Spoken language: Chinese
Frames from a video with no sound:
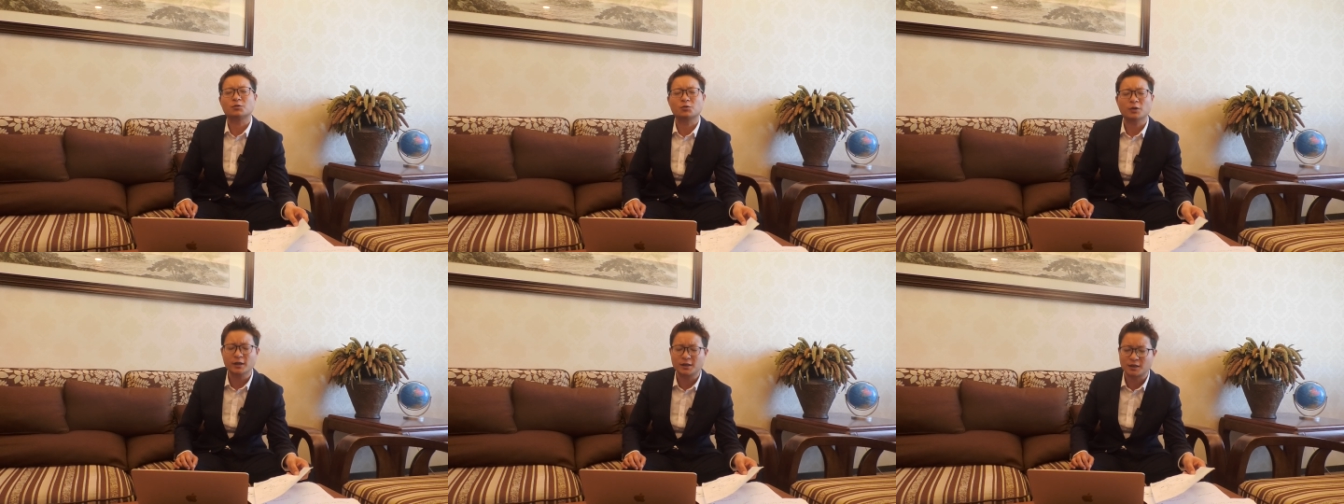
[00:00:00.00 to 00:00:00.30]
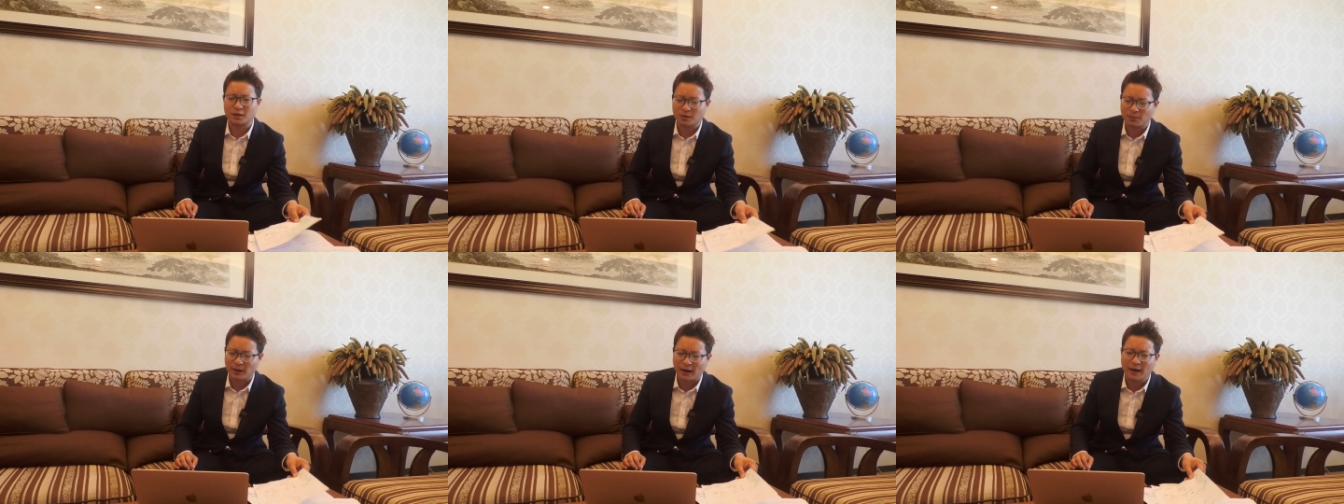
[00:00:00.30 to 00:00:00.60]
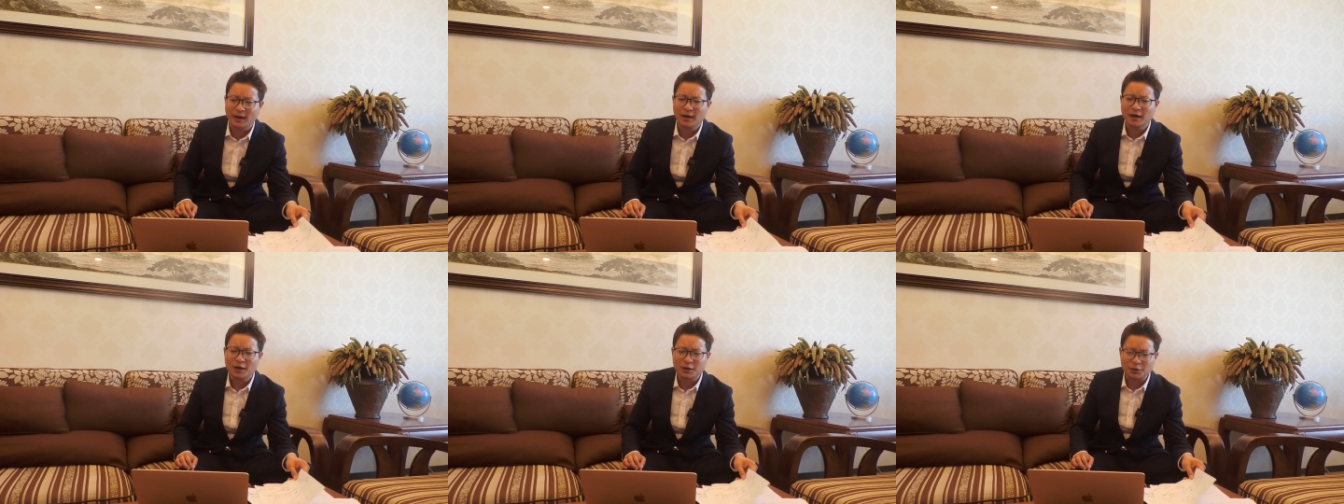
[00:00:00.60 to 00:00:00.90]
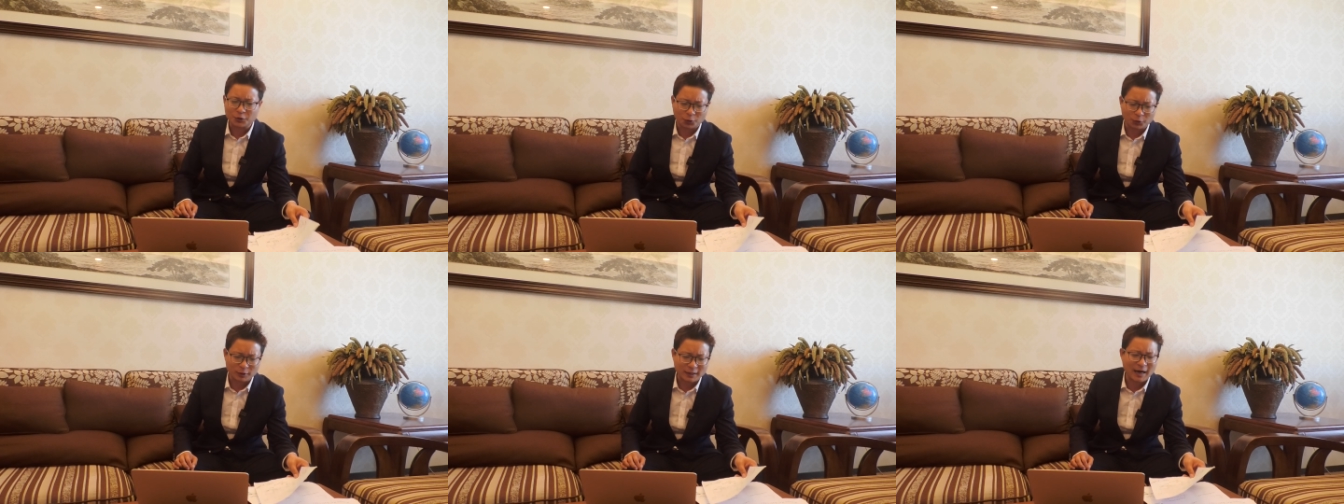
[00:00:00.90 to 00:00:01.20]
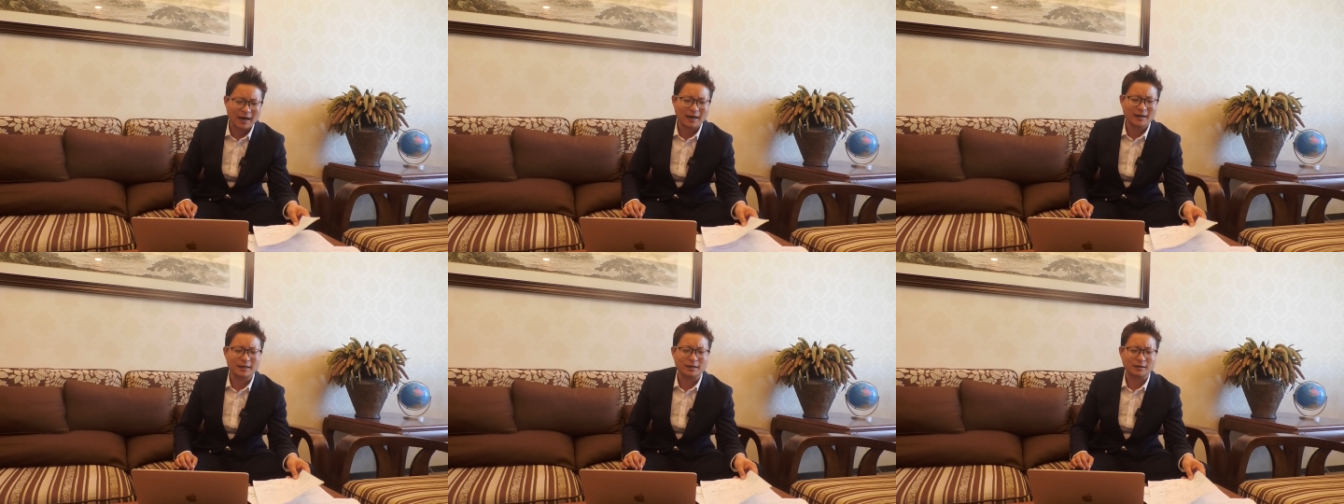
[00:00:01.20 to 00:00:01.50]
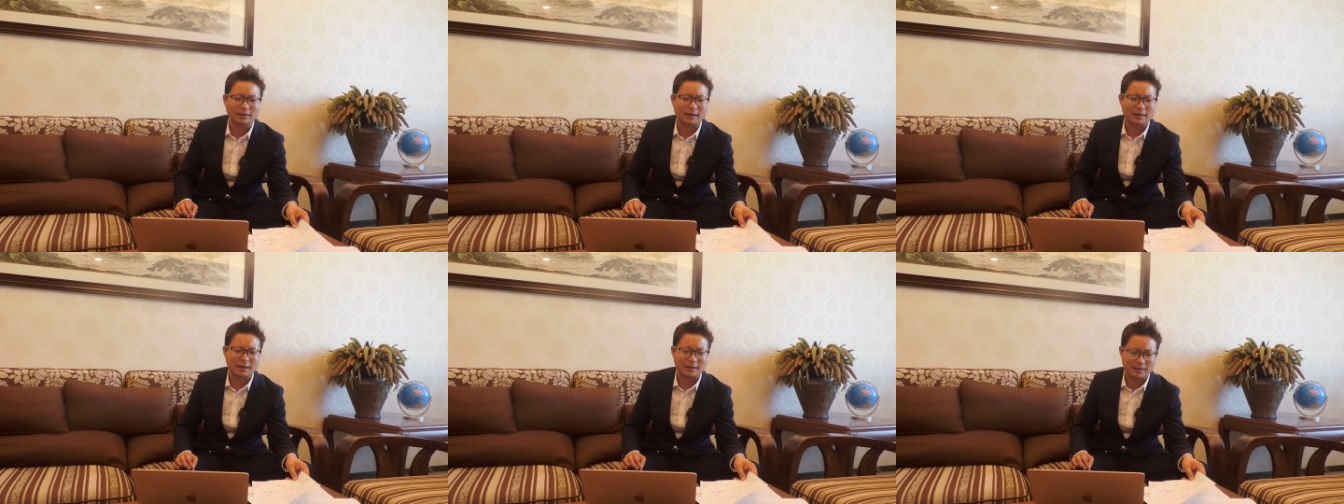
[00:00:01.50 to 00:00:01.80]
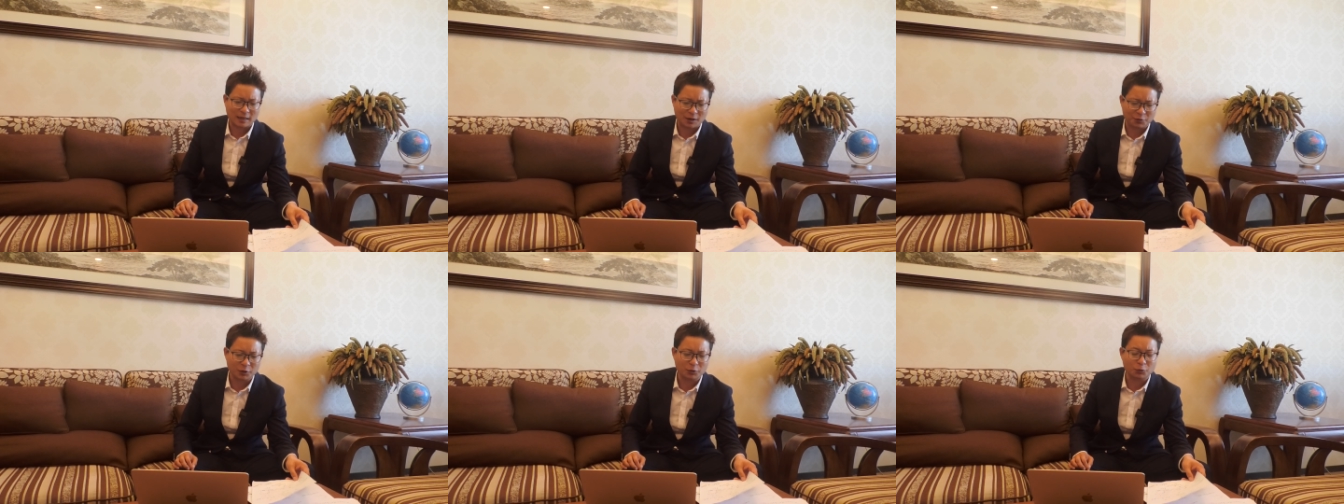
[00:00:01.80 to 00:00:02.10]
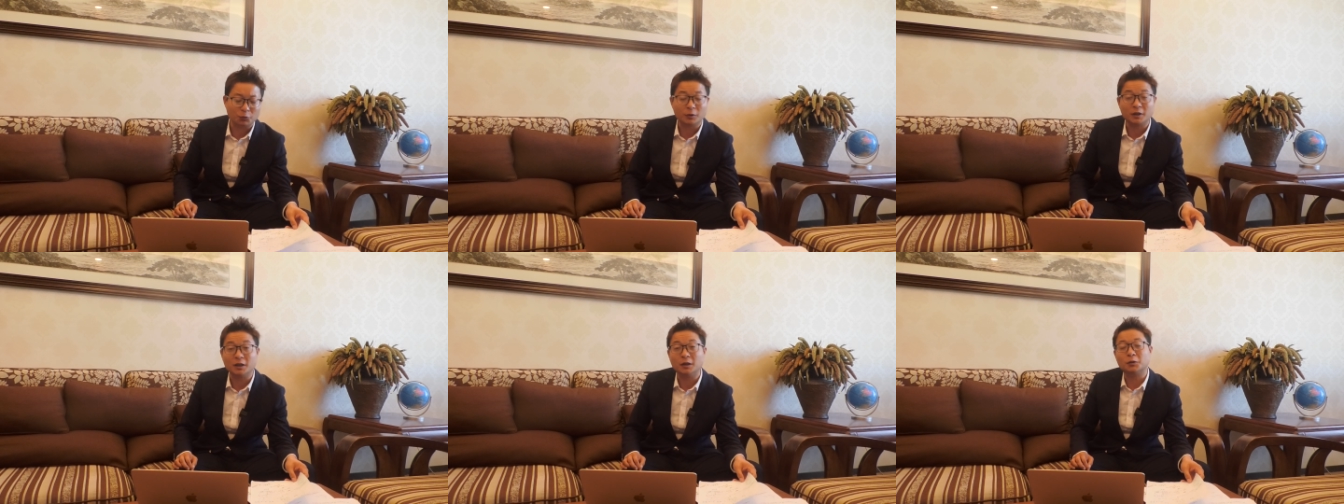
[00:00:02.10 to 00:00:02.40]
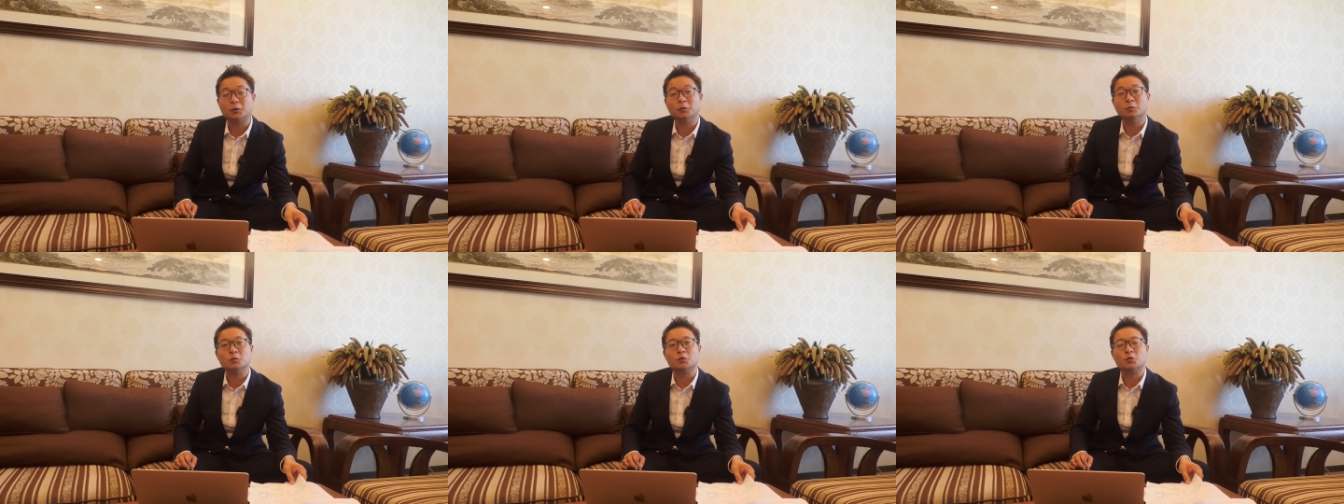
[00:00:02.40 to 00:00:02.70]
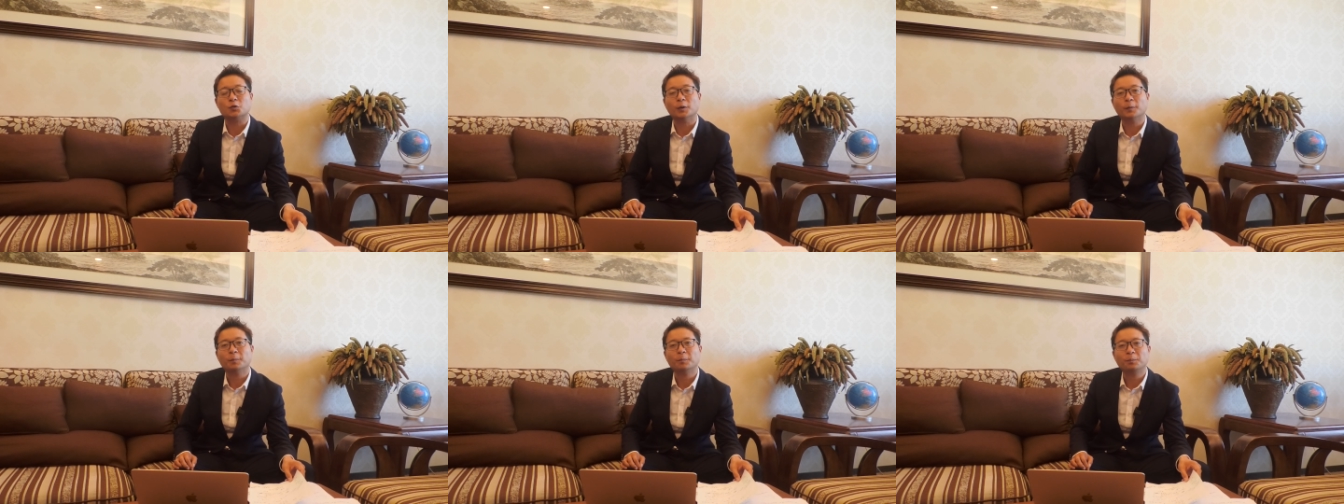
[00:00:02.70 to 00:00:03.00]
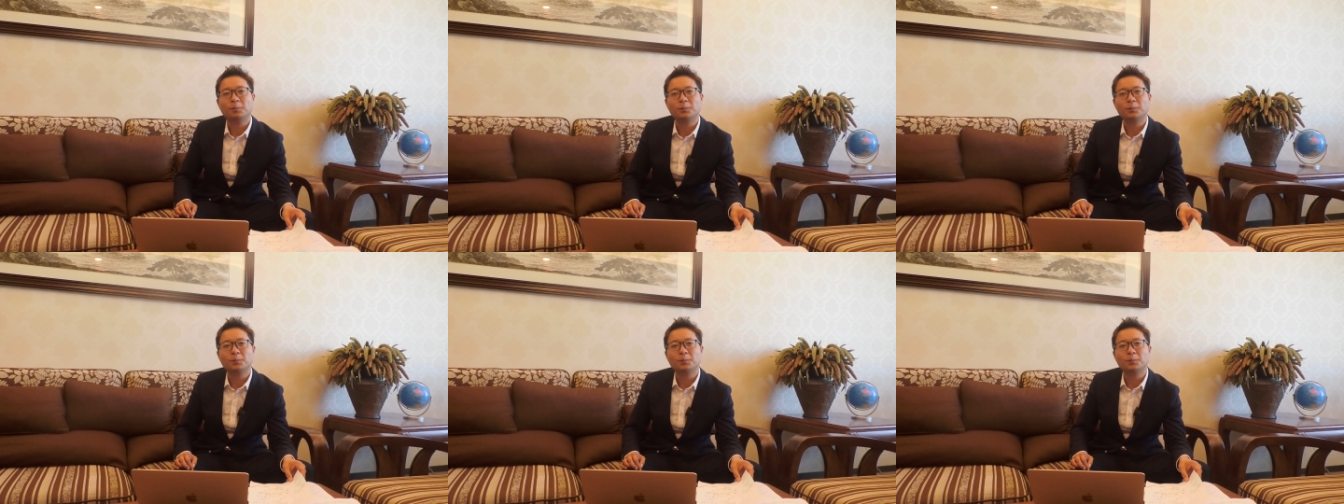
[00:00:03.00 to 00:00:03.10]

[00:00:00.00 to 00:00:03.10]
所以洗牌有压力，大家才会努力的工作。